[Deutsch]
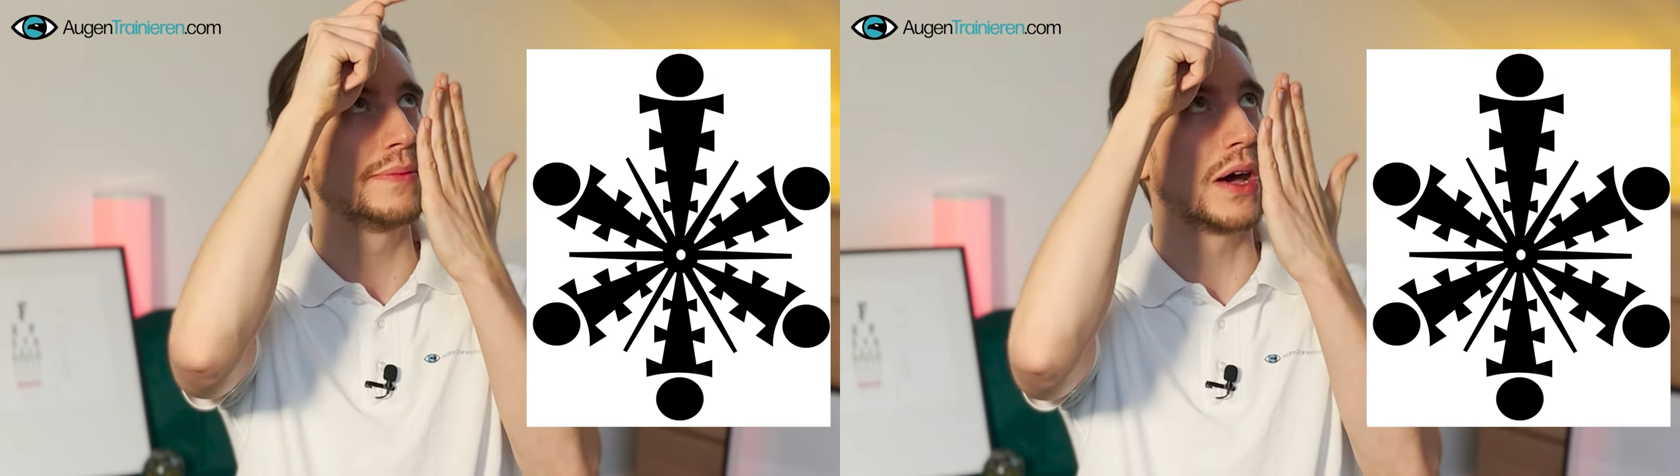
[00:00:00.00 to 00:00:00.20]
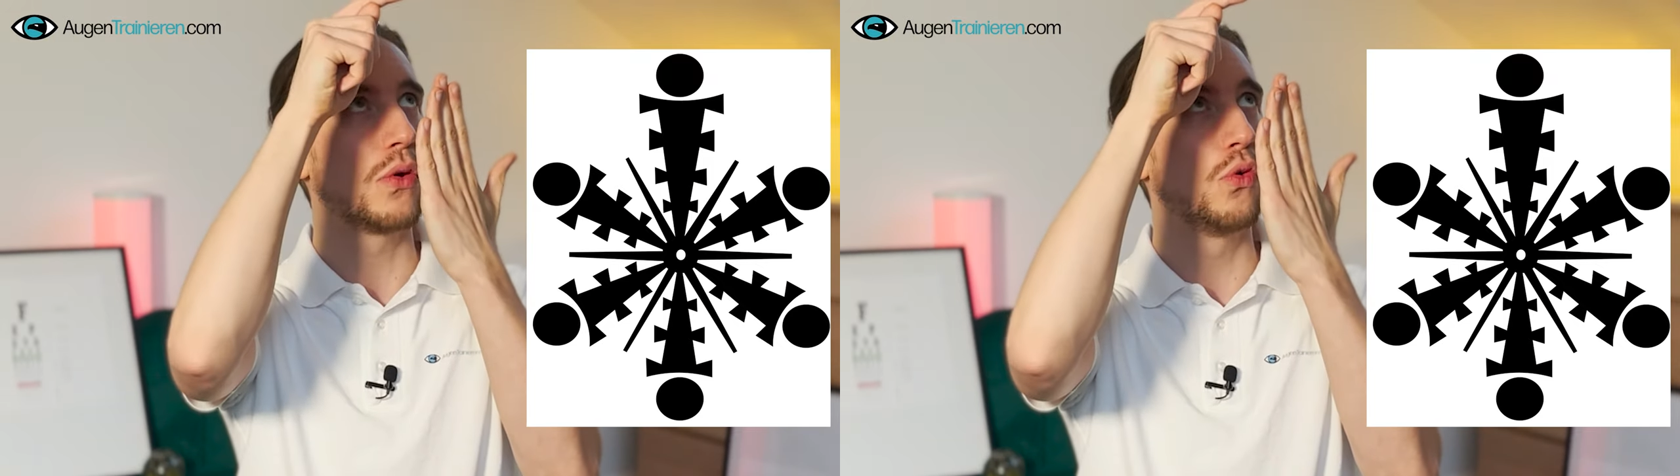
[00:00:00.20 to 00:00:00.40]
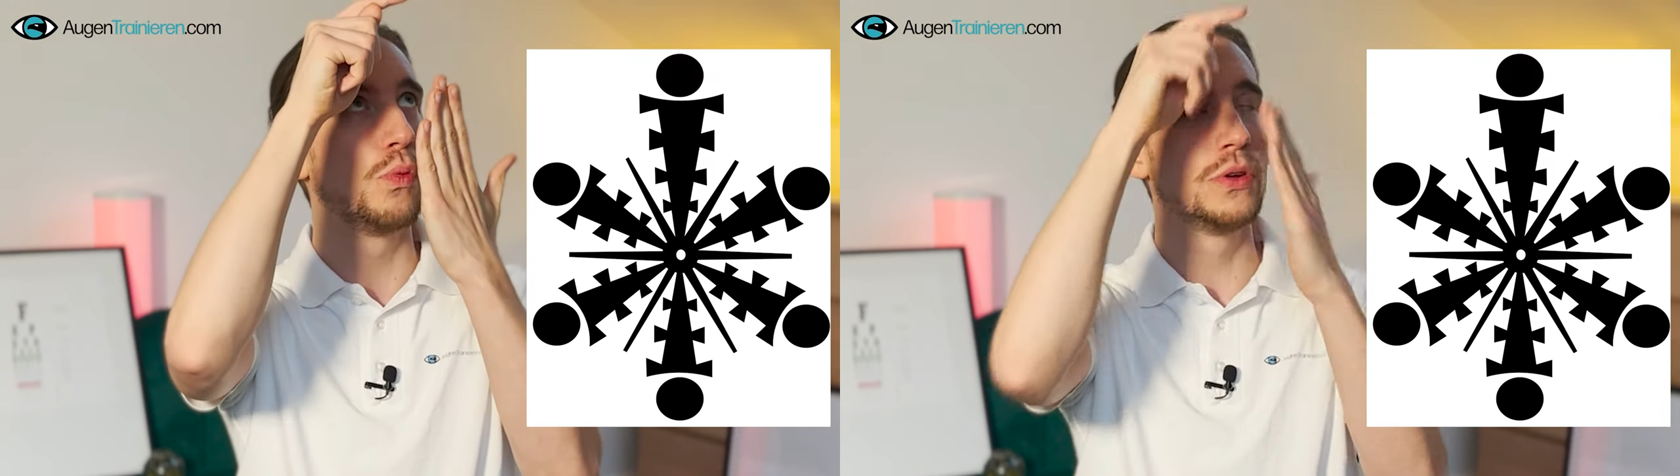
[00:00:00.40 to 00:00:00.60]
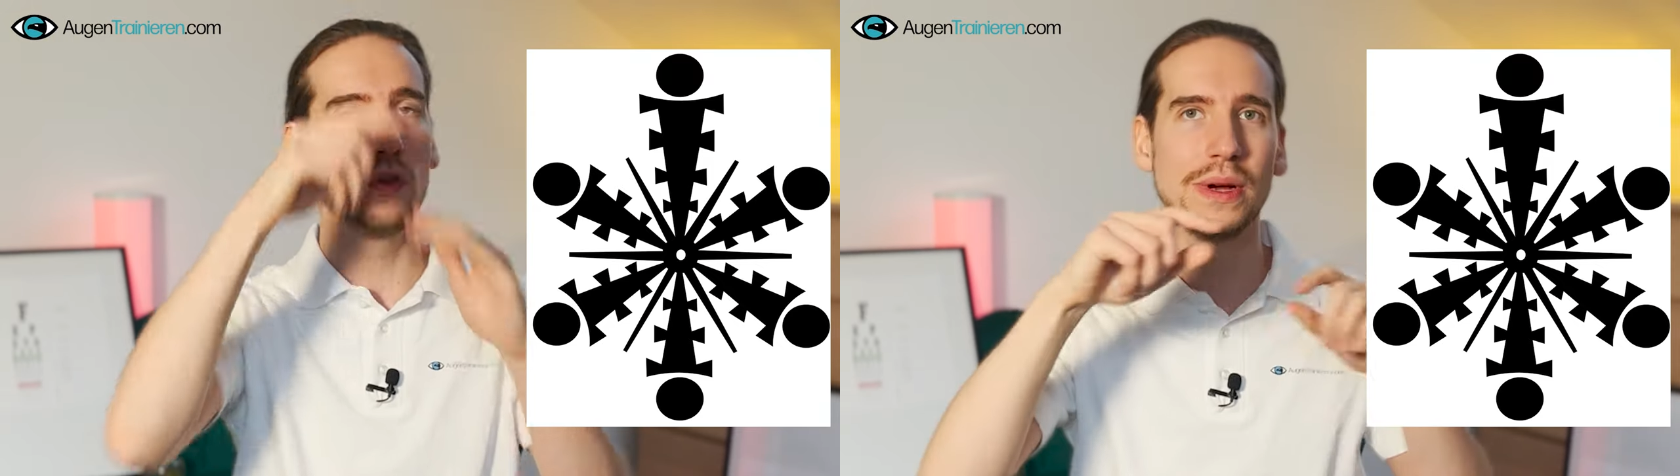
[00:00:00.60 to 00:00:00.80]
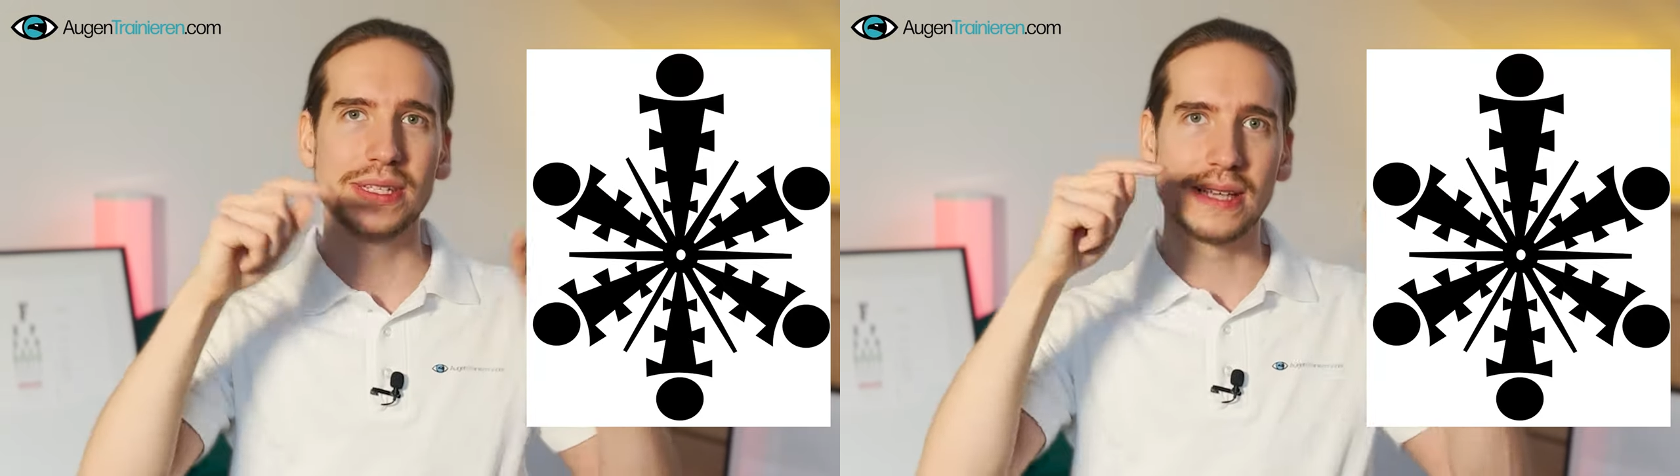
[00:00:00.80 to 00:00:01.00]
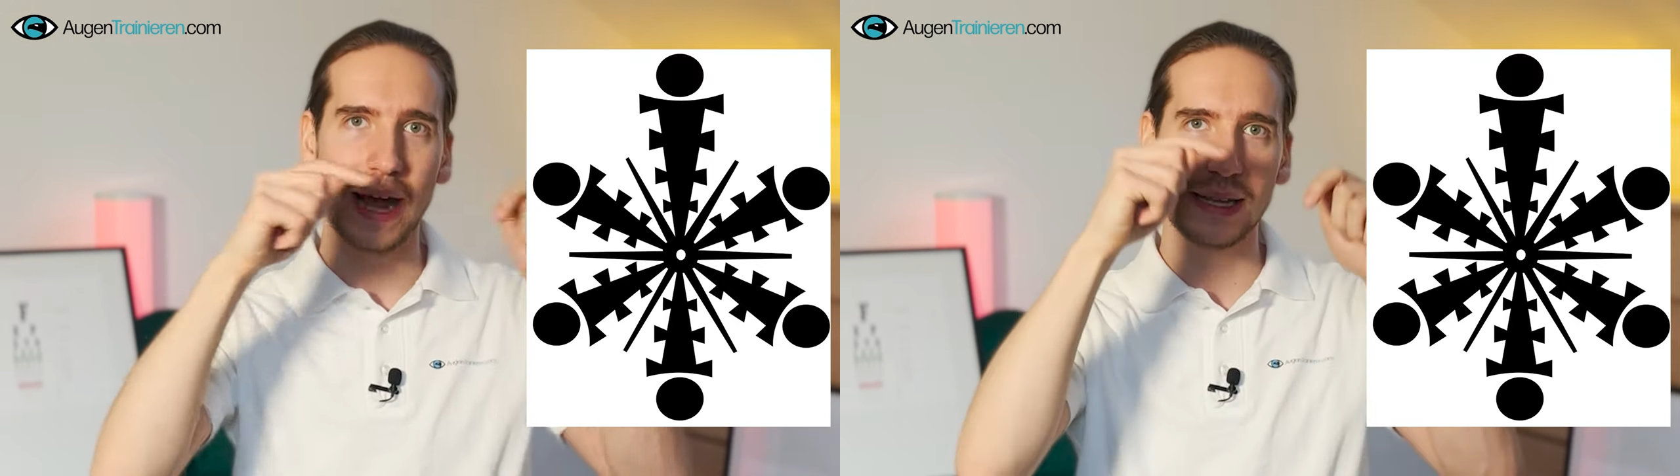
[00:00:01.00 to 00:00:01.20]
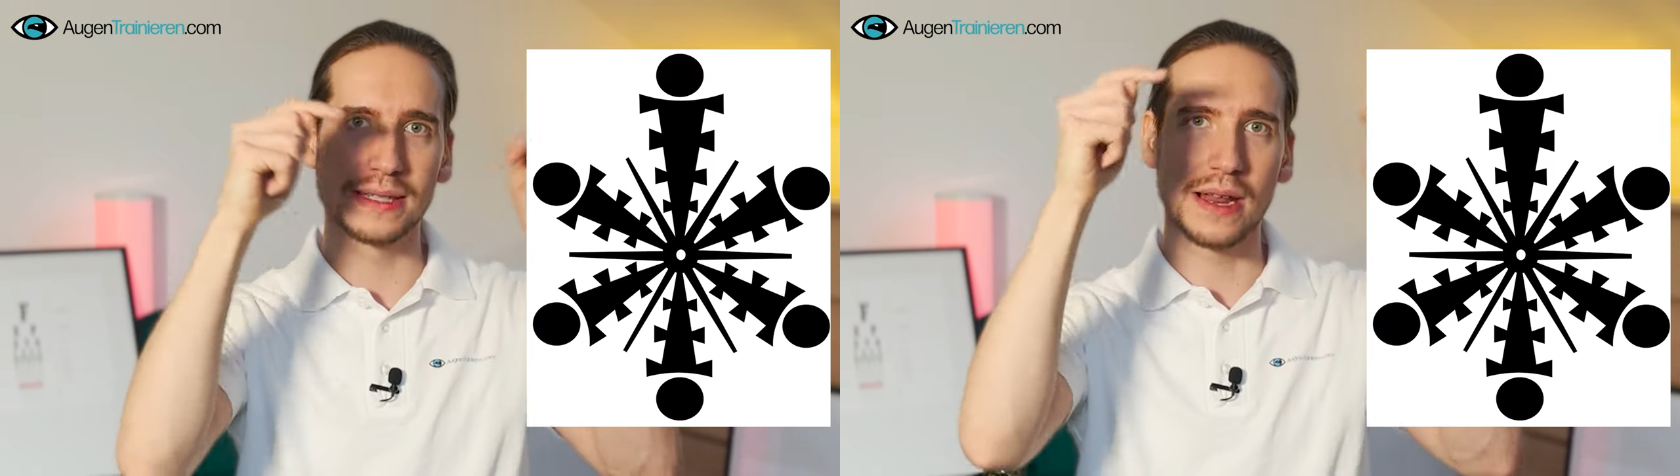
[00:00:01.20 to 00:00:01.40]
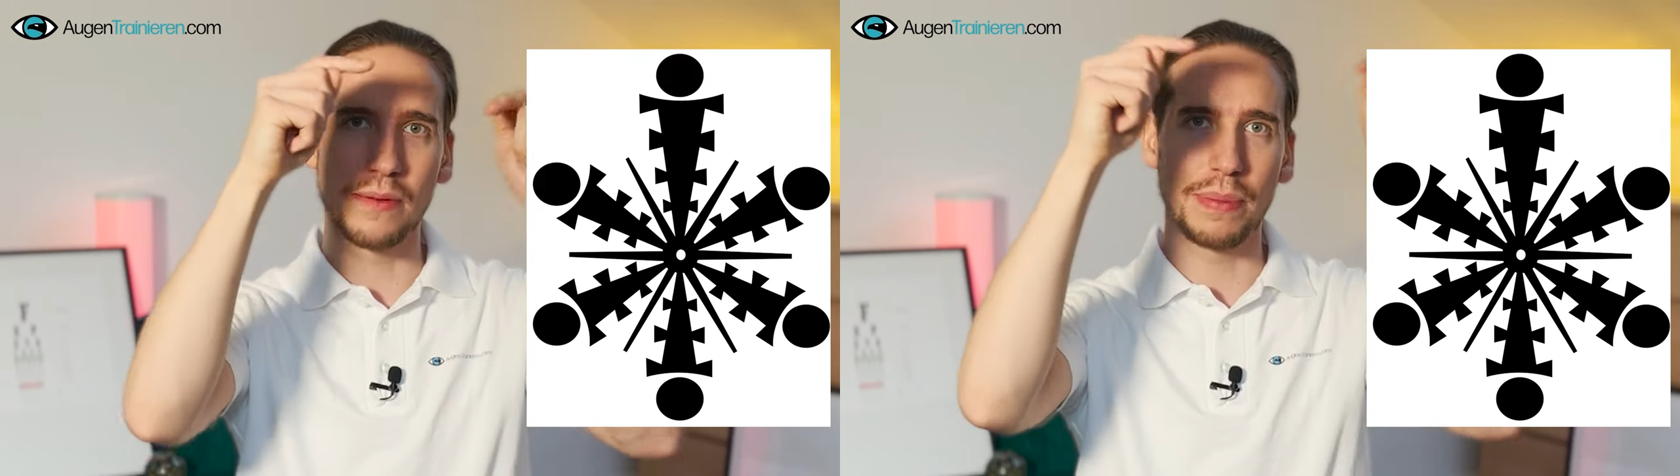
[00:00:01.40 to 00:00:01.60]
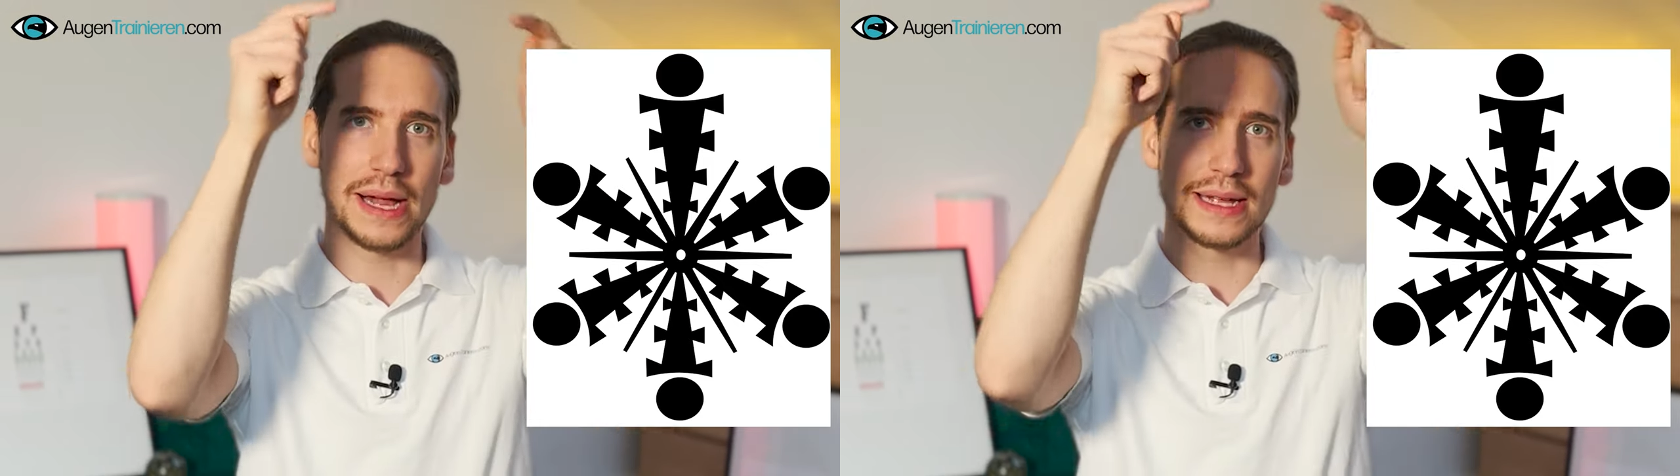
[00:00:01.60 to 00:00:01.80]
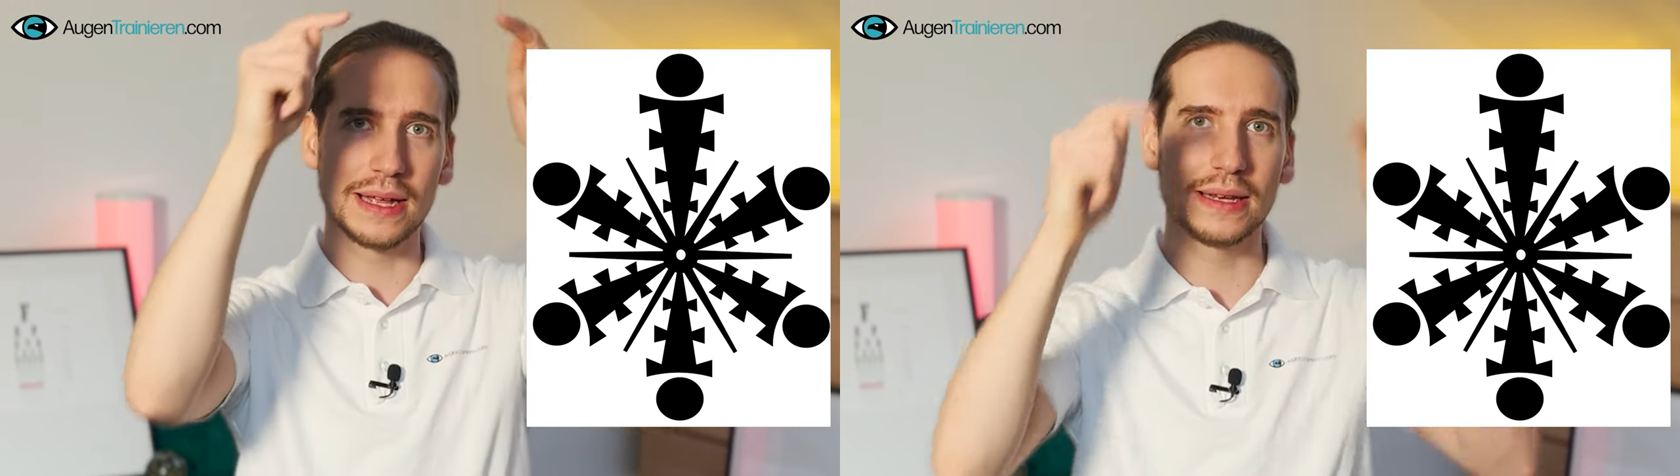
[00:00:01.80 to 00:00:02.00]
nach oben über diese einzelnen
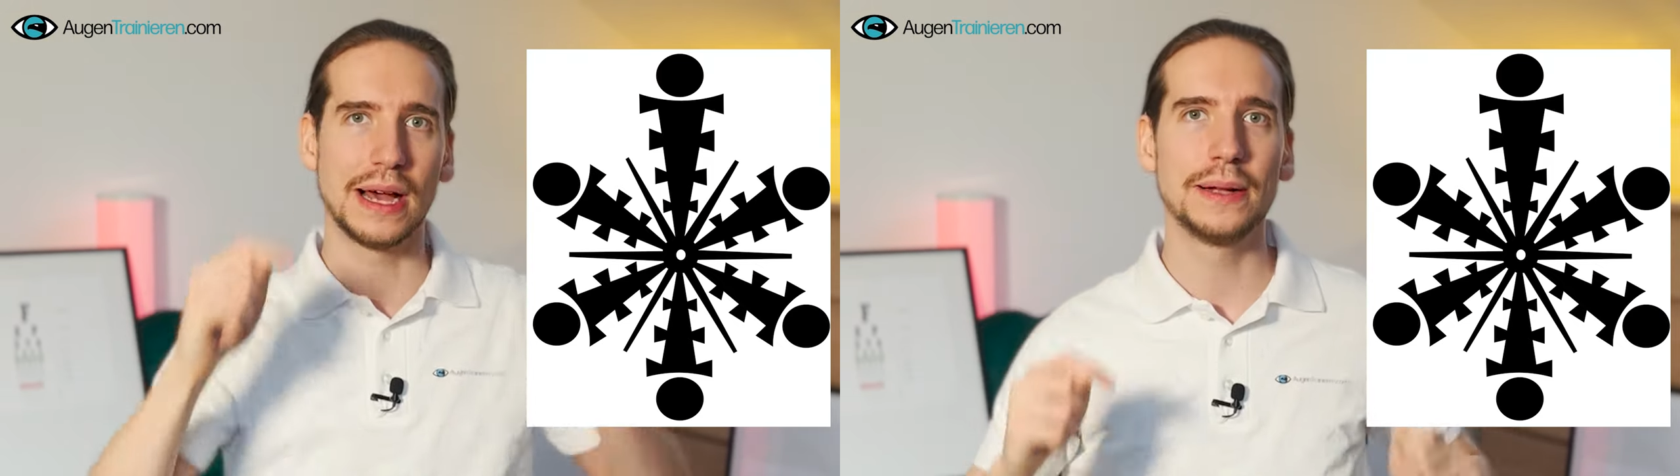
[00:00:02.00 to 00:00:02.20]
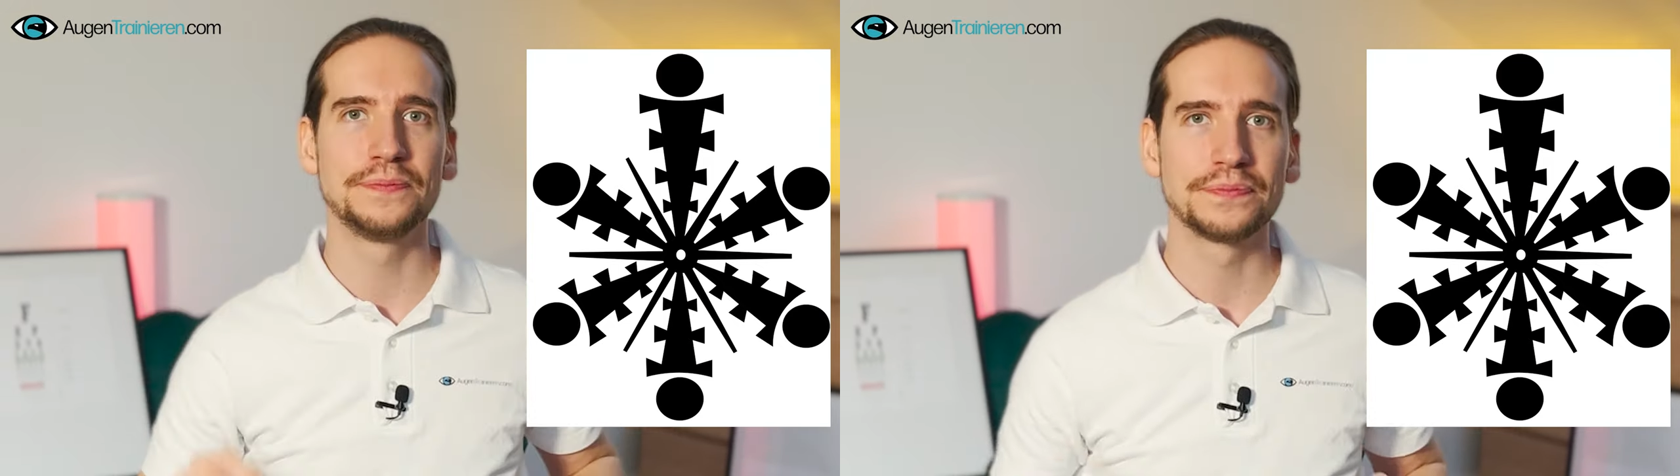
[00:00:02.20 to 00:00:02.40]
Balken, ja.